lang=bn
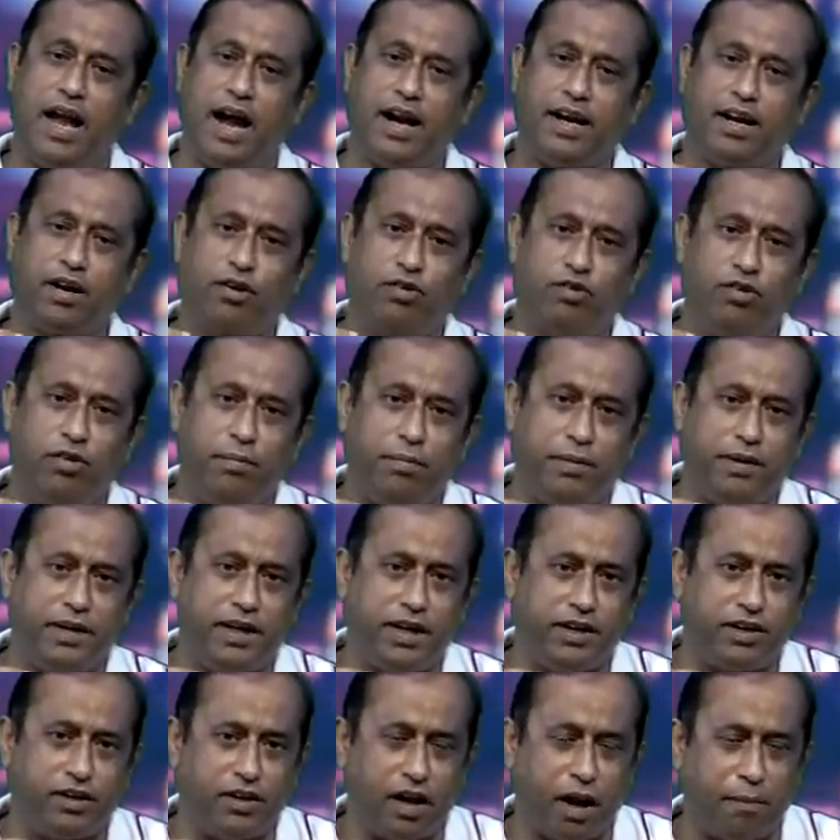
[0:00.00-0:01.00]
এটা কোনো
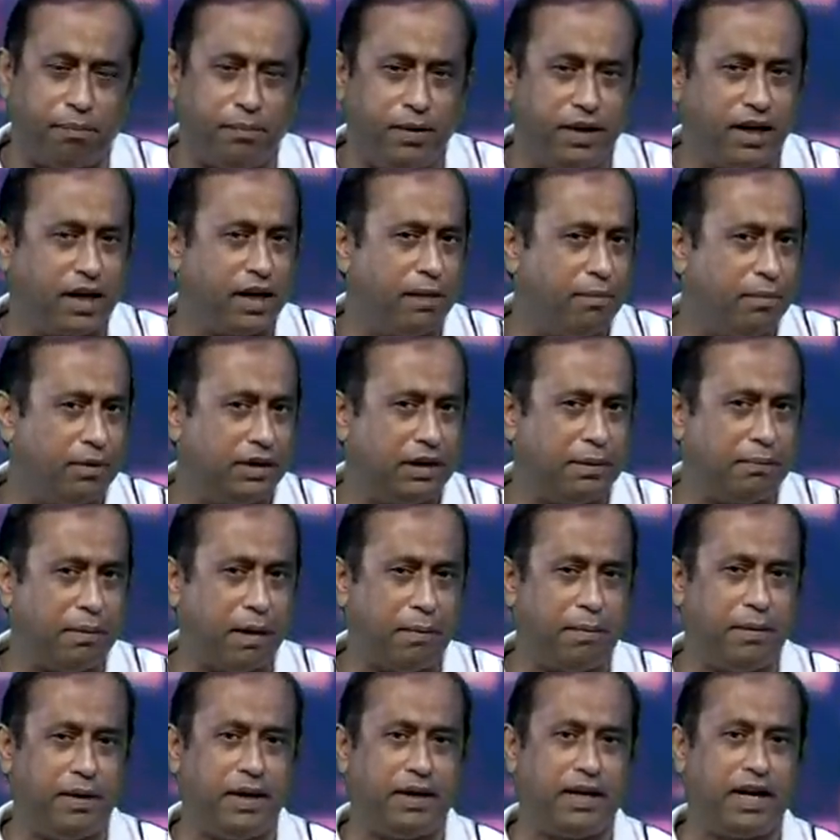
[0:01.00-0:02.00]
বিশেষ আপনি এটাকে বলতে
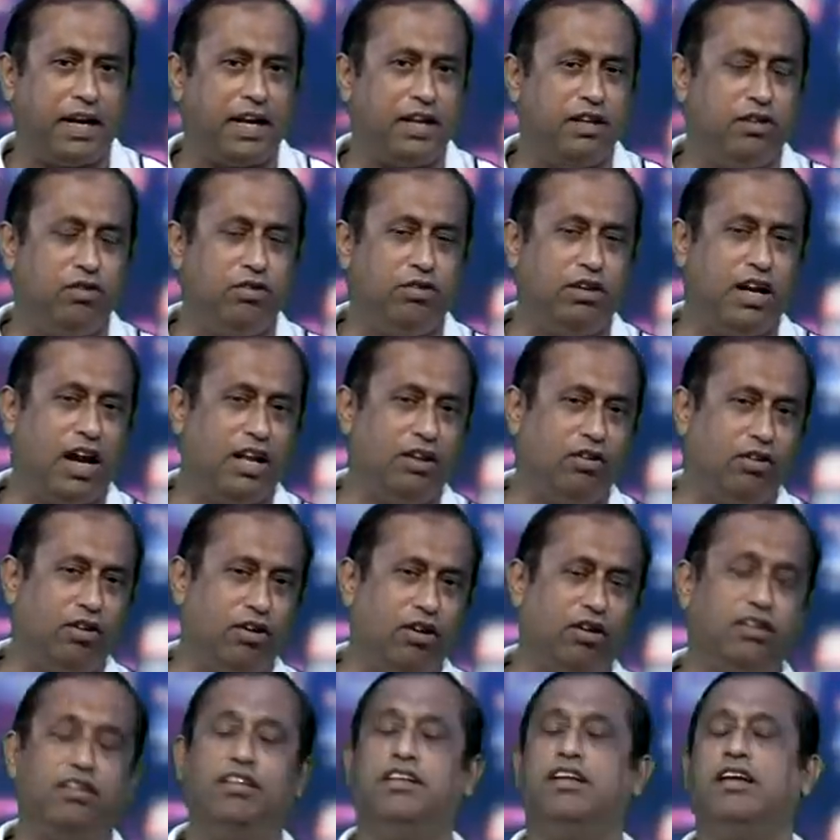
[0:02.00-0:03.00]
পারবেন এটা হিন্দুদের
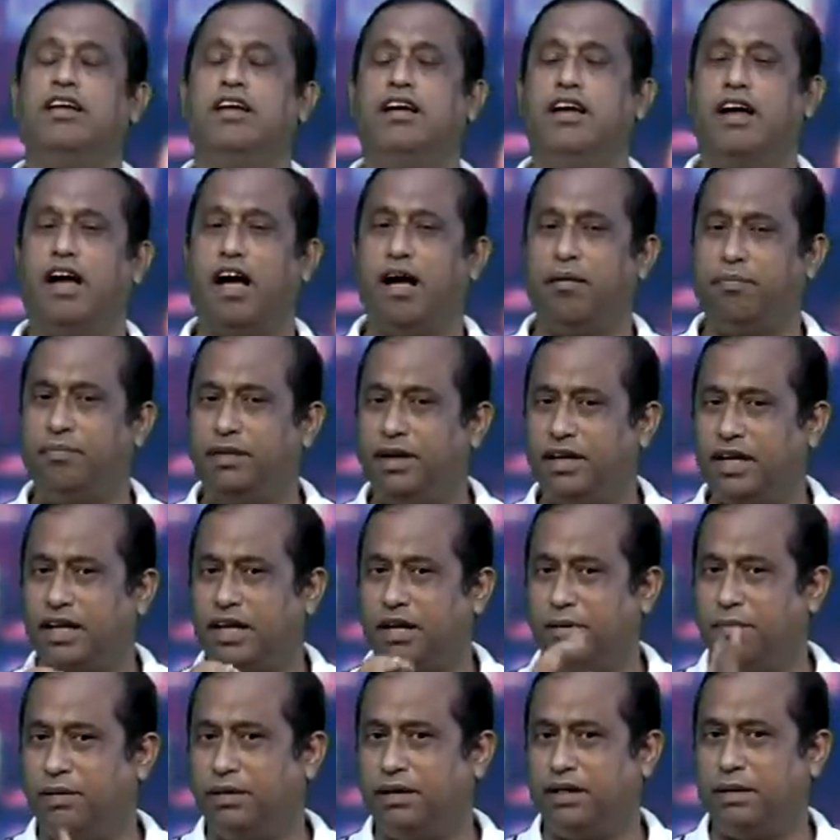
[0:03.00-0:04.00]
আন্দোলন আপনি
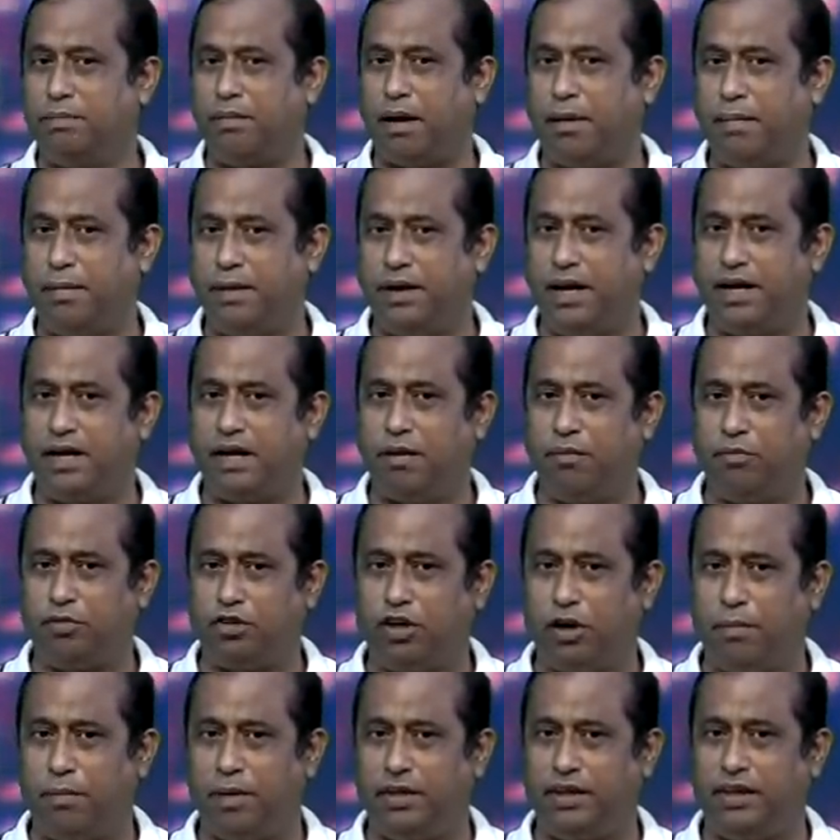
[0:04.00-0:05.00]
এটাকে বলতে পারবেন এটা
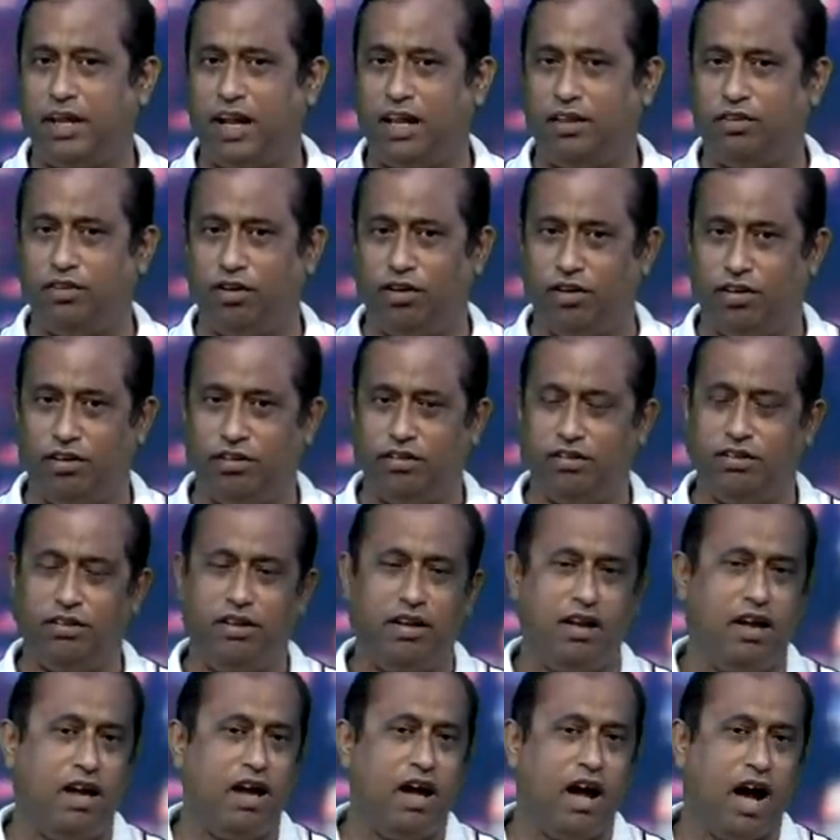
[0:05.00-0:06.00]
মুসলমানদের আন্দোলন
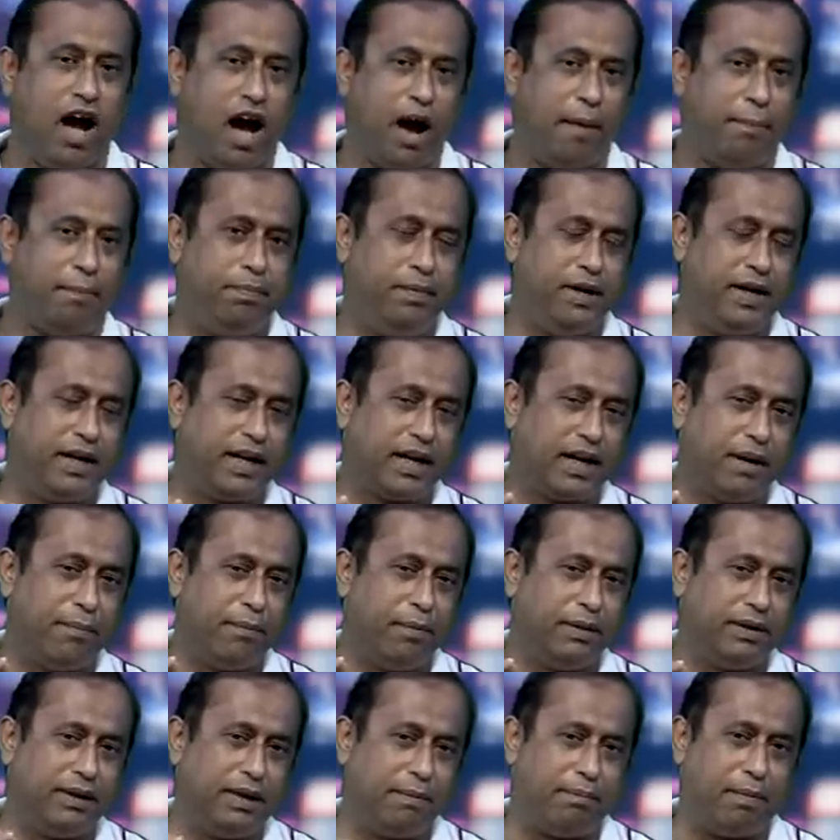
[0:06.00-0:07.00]
আপনি এটাকে
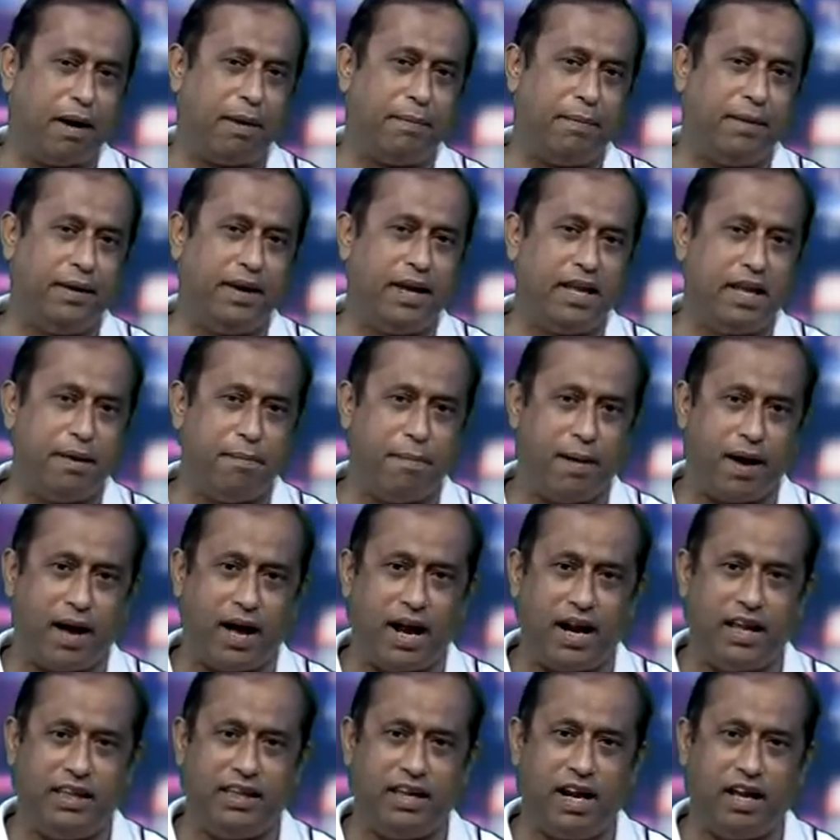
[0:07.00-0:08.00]
বলতে পারবেন না যে
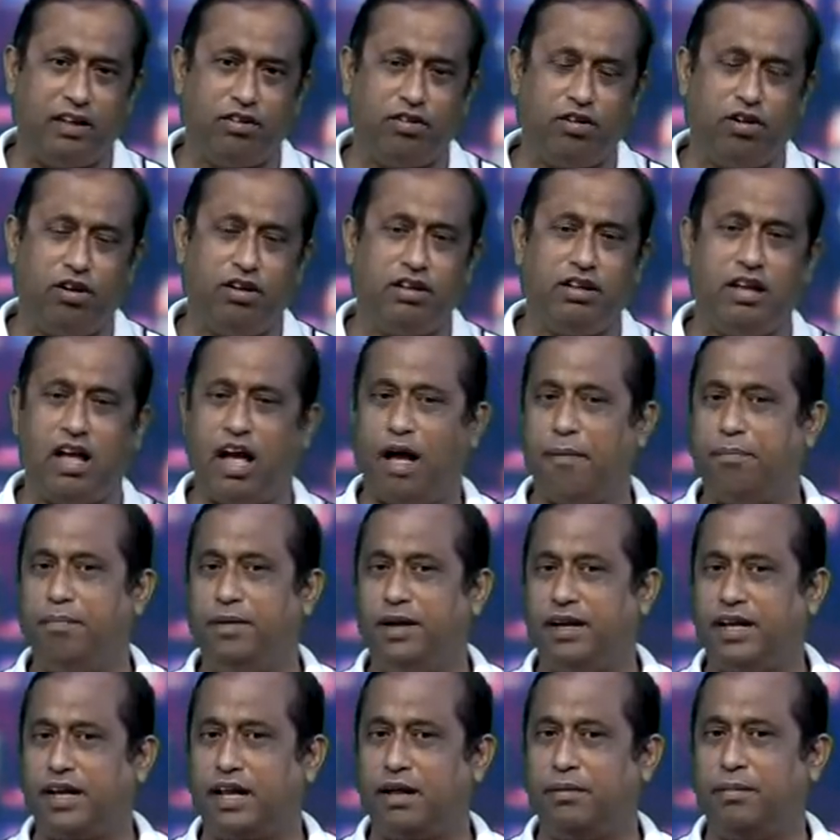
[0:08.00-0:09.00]
বাঙালিদের আন্দোলন আপনি
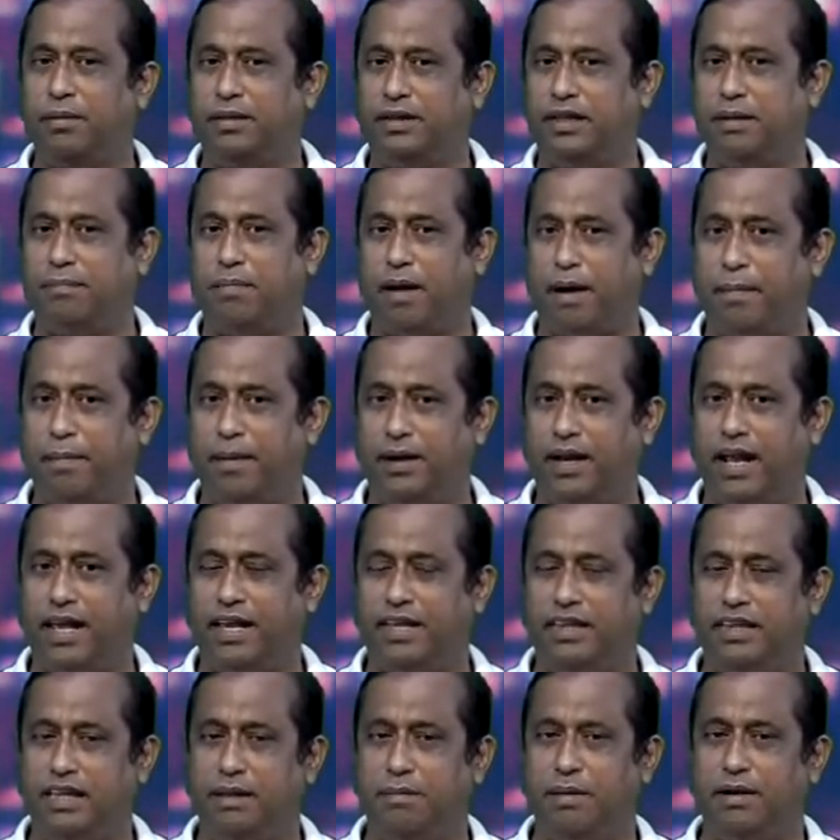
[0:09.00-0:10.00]
এটাকে বলতে পারবেন না
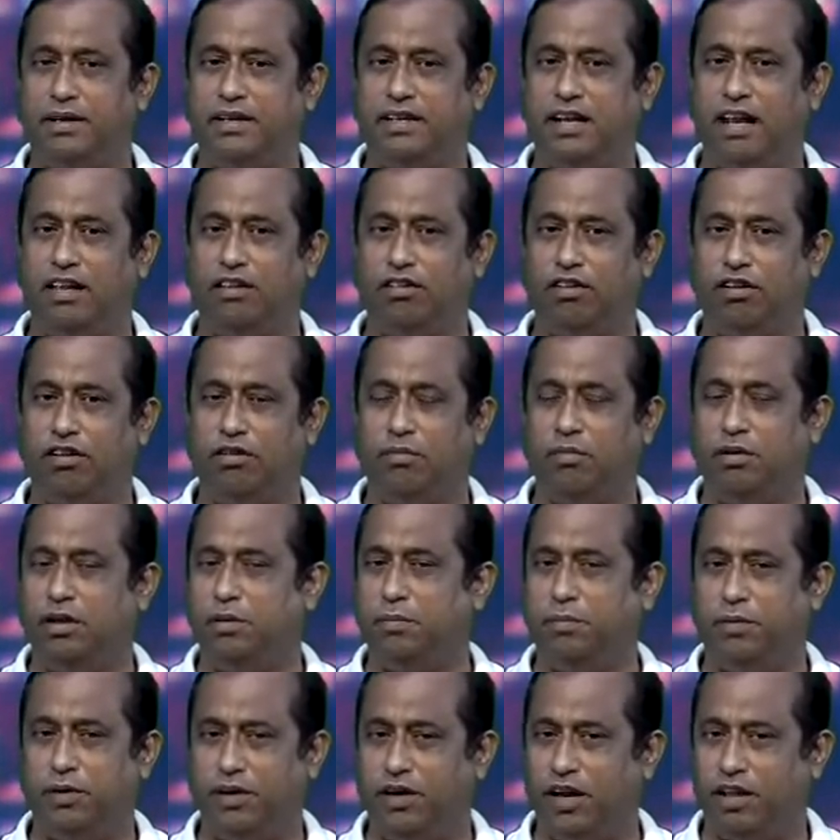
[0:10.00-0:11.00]
হিন্দিভাষীর আন্দোলন
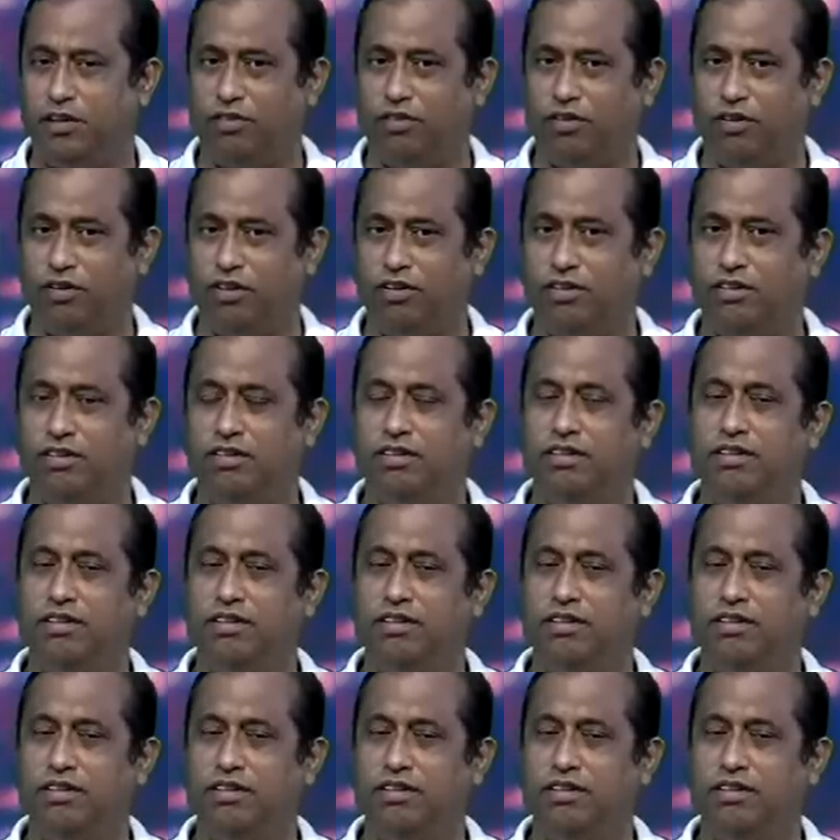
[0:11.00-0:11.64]
মণিপুরের আন্দোলন